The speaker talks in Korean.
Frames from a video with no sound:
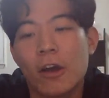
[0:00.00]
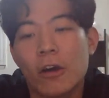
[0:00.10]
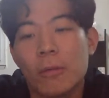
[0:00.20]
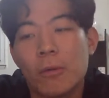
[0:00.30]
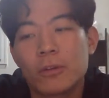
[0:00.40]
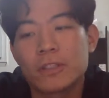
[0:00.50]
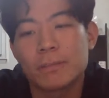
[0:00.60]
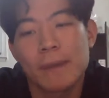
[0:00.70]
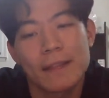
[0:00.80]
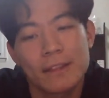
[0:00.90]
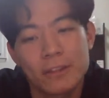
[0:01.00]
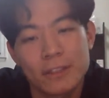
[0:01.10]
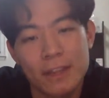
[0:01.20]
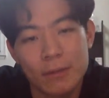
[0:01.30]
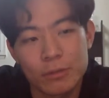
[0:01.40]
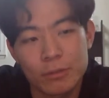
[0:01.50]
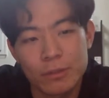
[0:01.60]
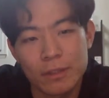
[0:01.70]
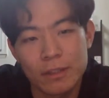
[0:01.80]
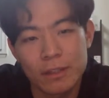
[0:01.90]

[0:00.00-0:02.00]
어, 복잡한 것을 하고 싶을 때는